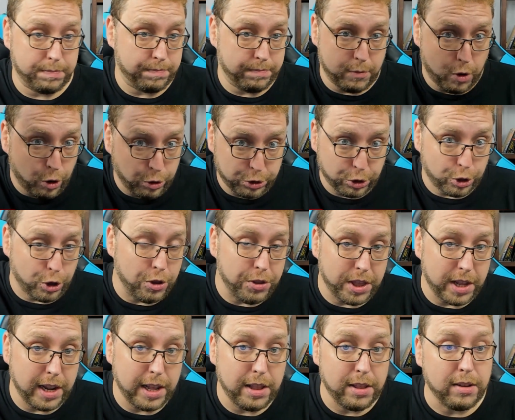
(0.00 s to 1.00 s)
otro
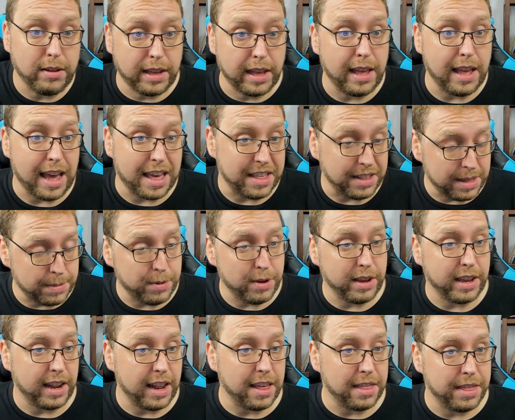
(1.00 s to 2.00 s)
contenido que hace tiempo que
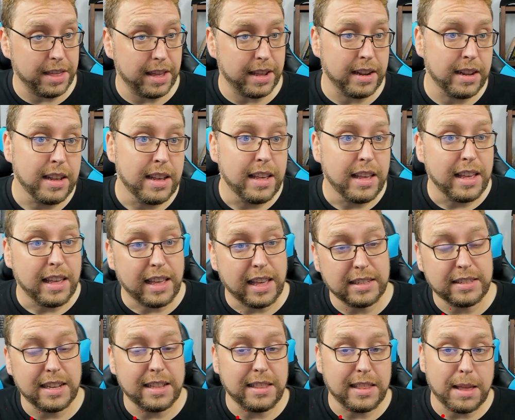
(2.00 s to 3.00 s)
quería hacer, que
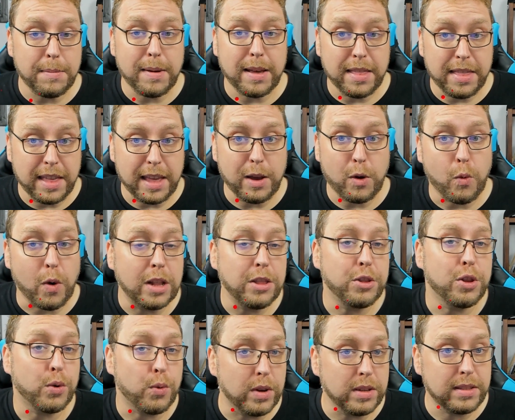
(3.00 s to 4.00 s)
es el tema de
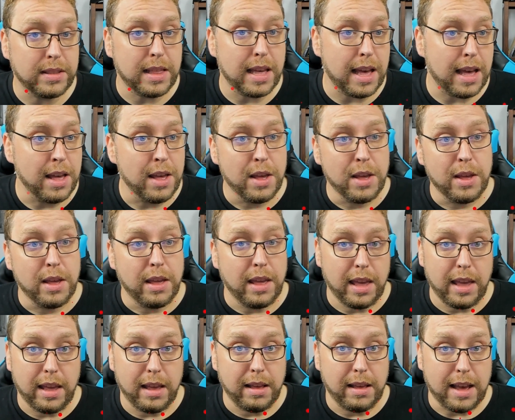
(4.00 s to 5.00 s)
cuánto cuesta
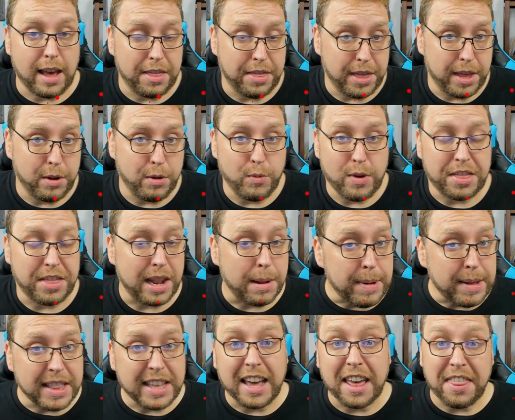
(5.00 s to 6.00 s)
eh, hacer una
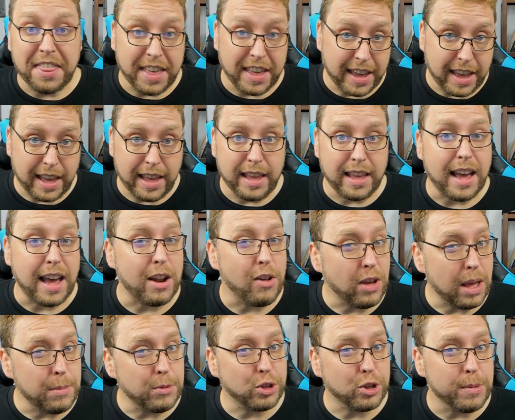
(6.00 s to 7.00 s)
cinemática CGI. Algo
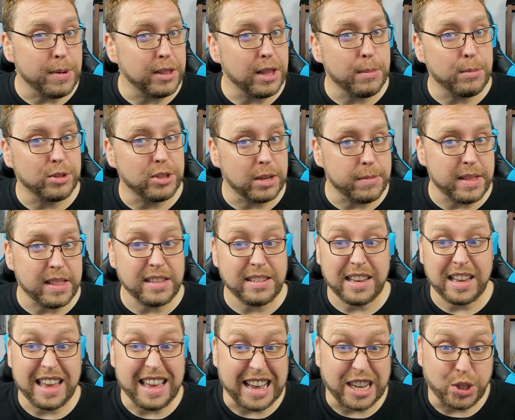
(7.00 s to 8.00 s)
que hemos comentado muchas veces y
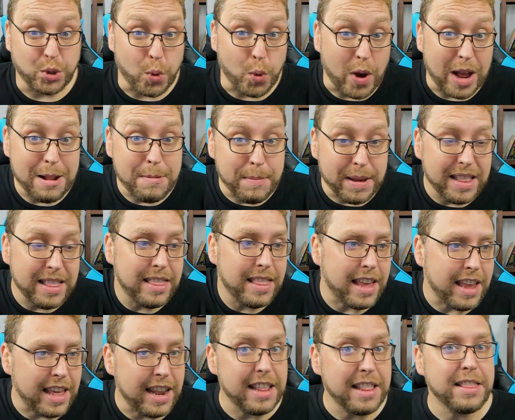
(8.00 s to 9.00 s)
que casualmente
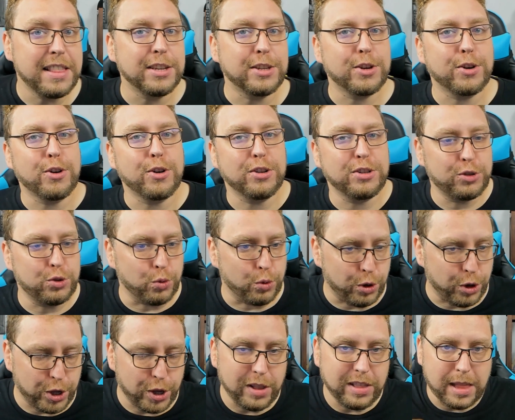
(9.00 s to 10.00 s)
ayer en Discord
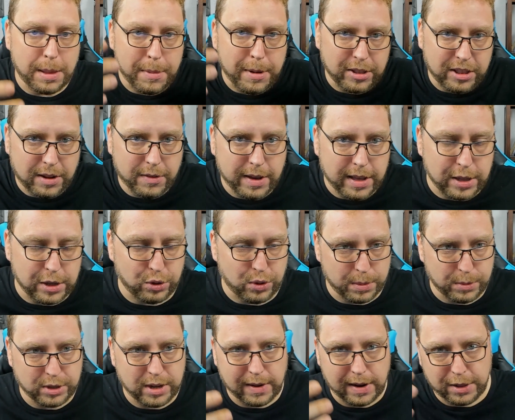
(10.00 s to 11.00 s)
surgió el tema otra vez, y
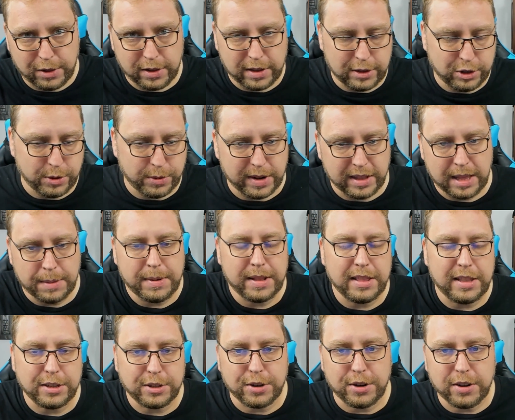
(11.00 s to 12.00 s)
estuvimos hablando sobre el tema en
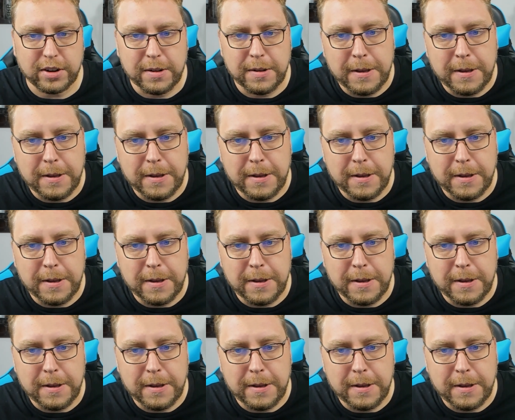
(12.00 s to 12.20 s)
Discord,